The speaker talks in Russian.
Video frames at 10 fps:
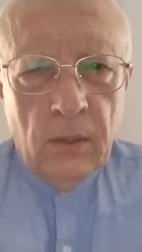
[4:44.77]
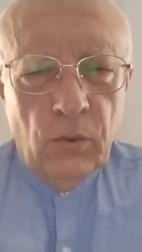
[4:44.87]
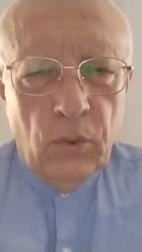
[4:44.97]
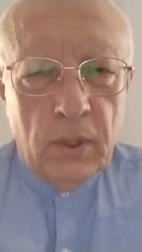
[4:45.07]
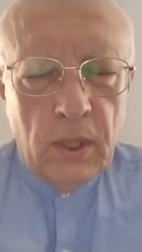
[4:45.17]

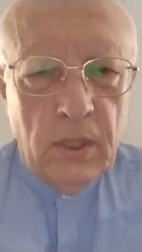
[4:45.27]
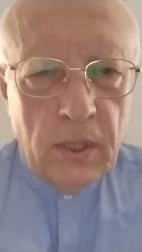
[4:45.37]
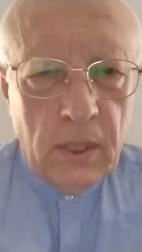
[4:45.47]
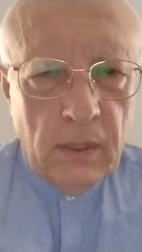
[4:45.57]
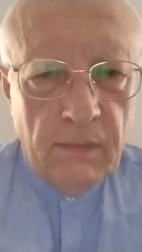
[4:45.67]
Ну, это
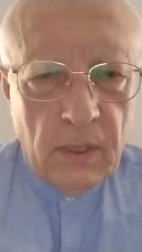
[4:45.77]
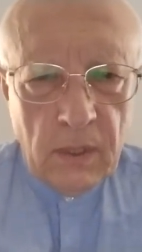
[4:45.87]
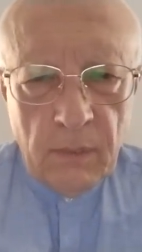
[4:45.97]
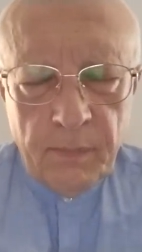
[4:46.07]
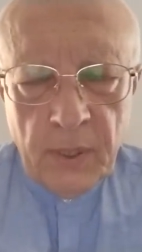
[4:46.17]
где-то,
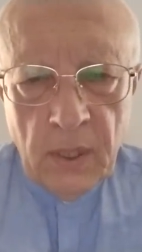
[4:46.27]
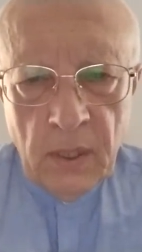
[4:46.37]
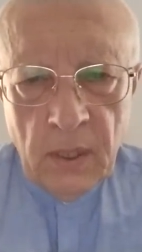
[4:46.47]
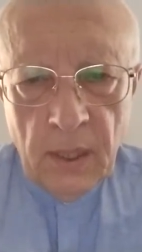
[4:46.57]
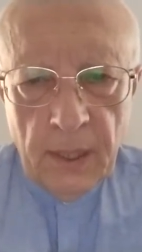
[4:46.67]
наверное,
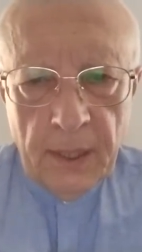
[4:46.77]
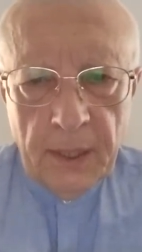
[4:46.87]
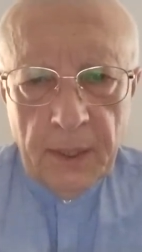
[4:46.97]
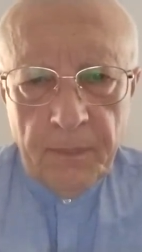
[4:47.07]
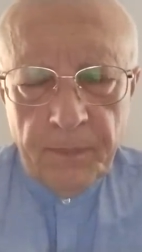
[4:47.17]
при,
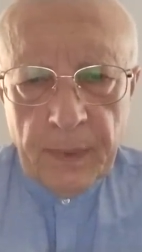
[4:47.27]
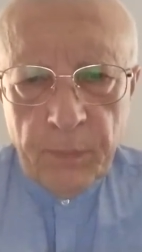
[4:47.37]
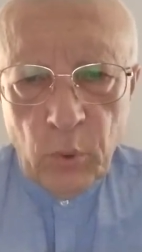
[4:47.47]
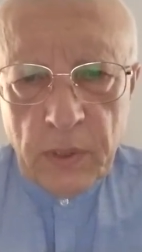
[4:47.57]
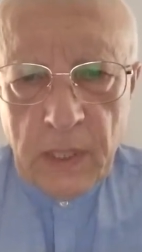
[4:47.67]

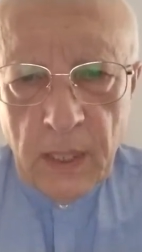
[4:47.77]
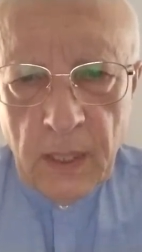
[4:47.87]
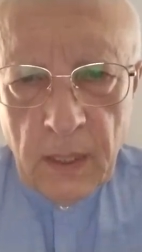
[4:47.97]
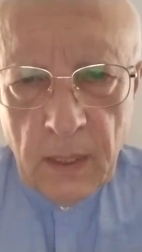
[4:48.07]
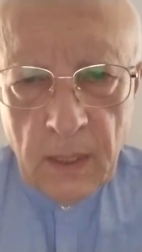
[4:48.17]

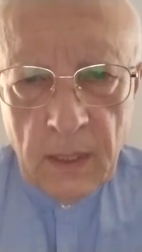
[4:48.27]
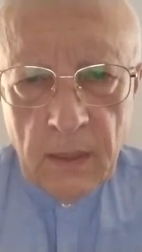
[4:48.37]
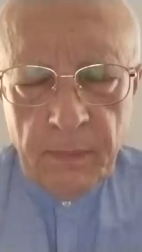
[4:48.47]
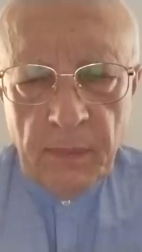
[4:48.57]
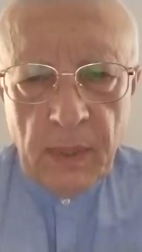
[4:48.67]

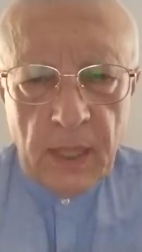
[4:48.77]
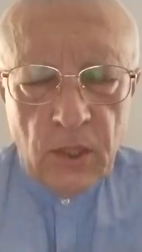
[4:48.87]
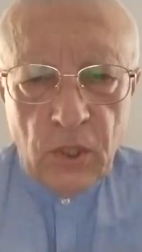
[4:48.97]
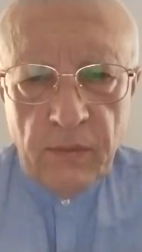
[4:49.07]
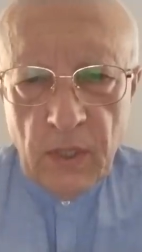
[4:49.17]
после
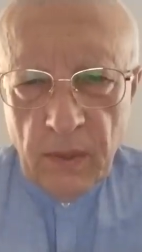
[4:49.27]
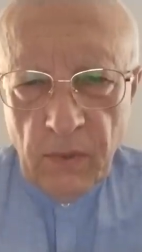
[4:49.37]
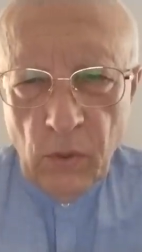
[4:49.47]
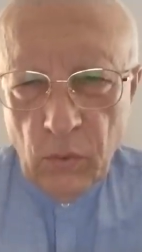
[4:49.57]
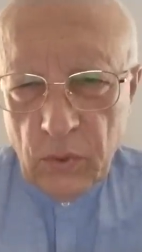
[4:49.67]
помаранчевой
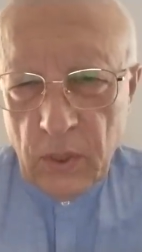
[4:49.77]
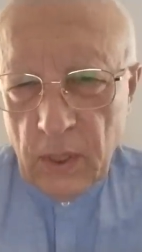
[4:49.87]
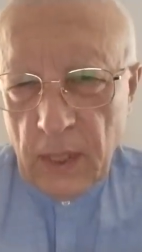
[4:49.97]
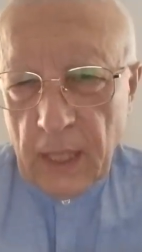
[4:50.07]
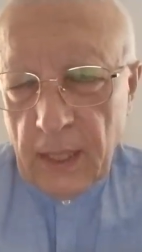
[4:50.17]

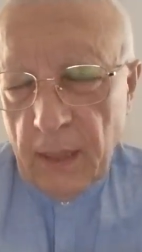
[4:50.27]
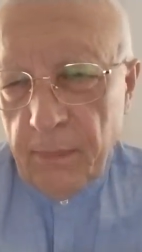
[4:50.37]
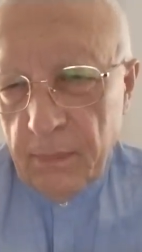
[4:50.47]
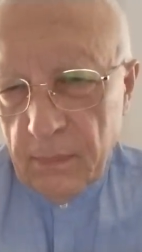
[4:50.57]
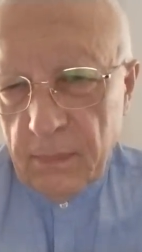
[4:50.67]
революции, так
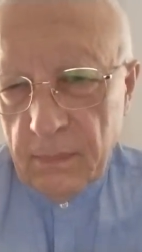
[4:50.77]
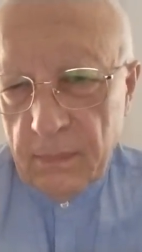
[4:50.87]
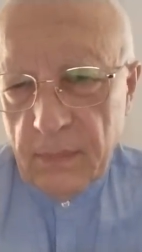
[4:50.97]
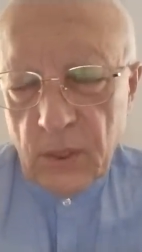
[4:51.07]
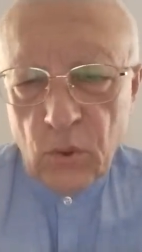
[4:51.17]
я,
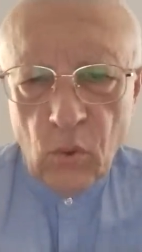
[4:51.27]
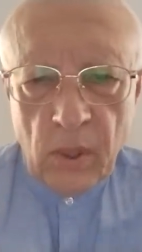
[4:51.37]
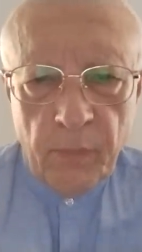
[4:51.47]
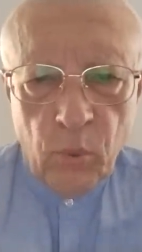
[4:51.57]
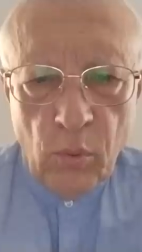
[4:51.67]

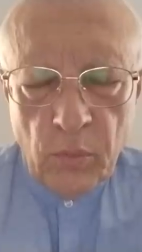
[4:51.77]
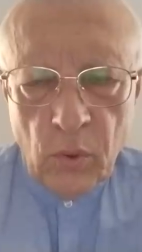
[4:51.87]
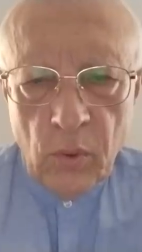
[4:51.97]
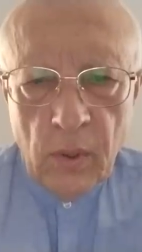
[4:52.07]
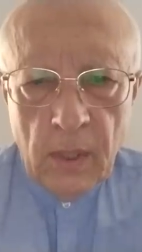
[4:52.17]
насколько
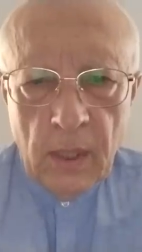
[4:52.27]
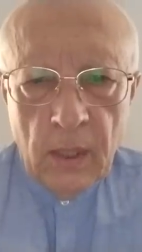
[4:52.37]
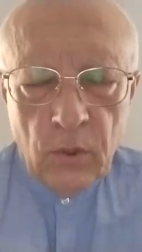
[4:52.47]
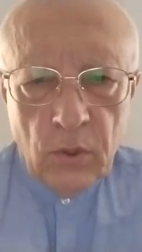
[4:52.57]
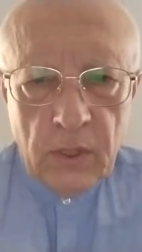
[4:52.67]
помню.
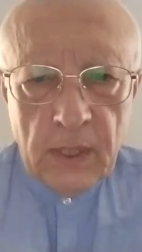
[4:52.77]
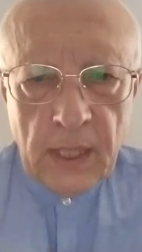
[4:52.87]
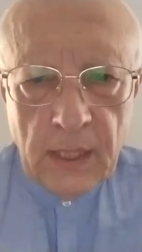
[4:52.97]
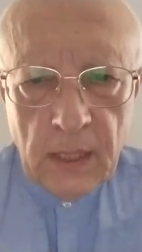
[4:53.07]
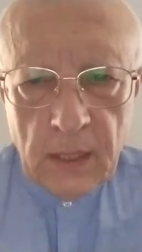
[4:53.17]
То есть
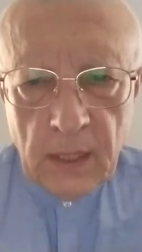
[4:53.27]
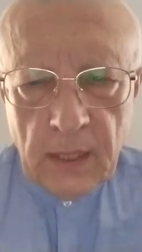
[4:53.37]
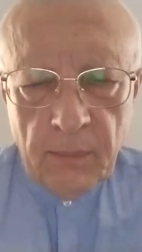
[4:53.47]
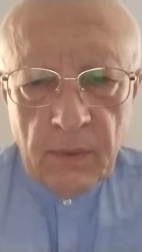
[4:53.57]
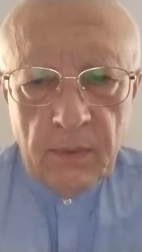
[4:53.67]
это где-то
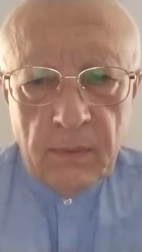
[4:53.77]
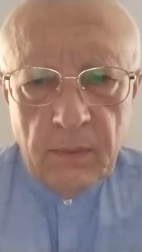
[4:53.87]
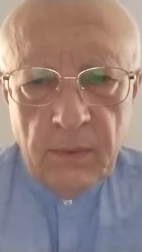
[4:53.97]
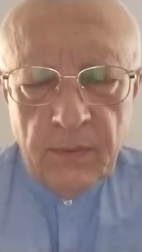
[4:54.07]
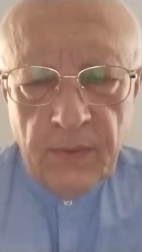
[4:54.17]
там
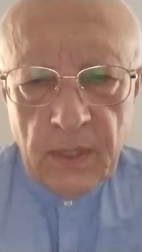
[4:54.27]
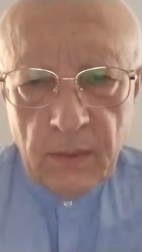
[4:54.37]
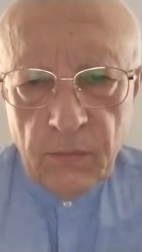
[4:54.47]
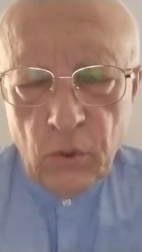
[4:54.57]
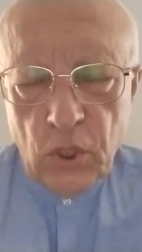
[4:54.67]

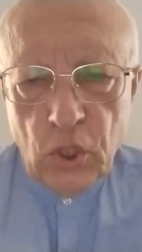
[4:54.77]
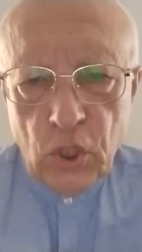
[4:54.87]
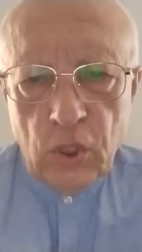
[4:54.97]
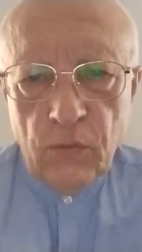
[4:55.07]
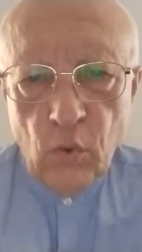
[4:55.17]

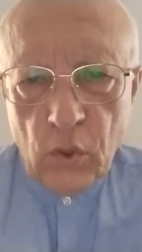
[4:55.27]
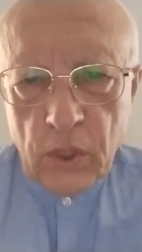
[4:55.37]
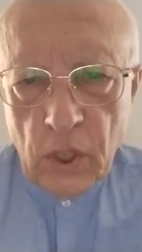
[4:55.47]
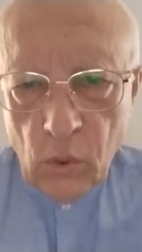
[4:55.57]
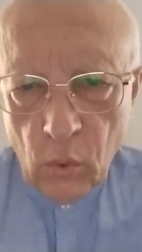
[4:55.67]

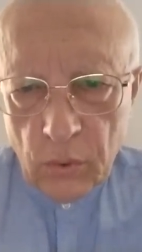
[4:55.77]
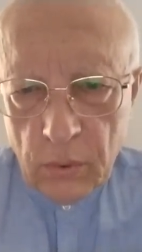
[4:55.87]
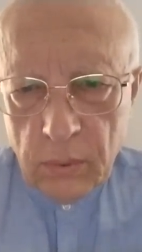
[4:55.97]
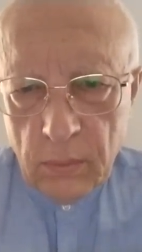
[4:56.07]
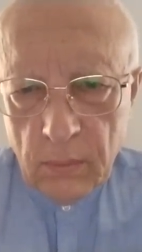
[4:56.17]
2004 год.